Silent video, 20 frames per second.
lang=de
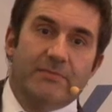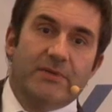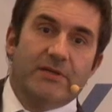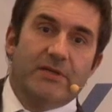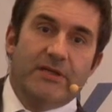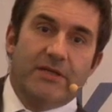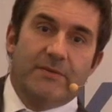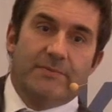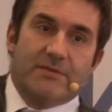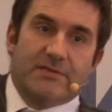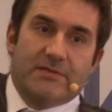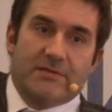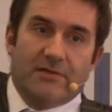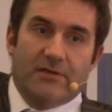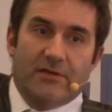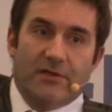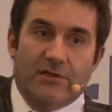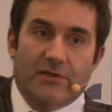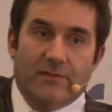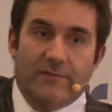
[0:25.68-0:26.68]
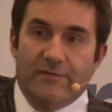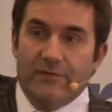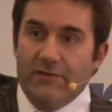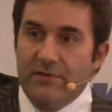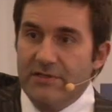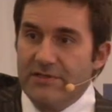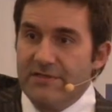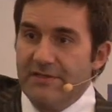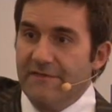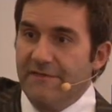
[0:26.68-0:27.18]
beliebt,
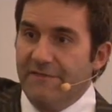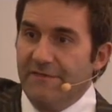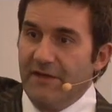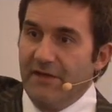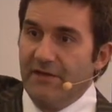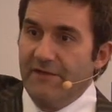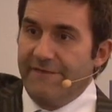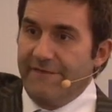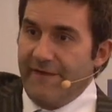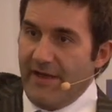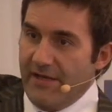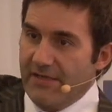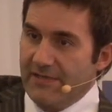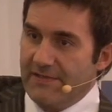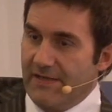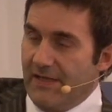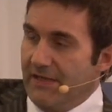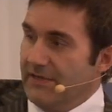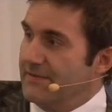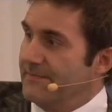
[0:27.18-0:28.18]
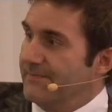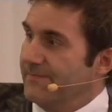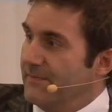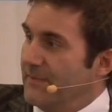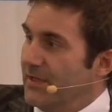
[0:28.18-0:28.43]
obwohl sie viele Fans hat.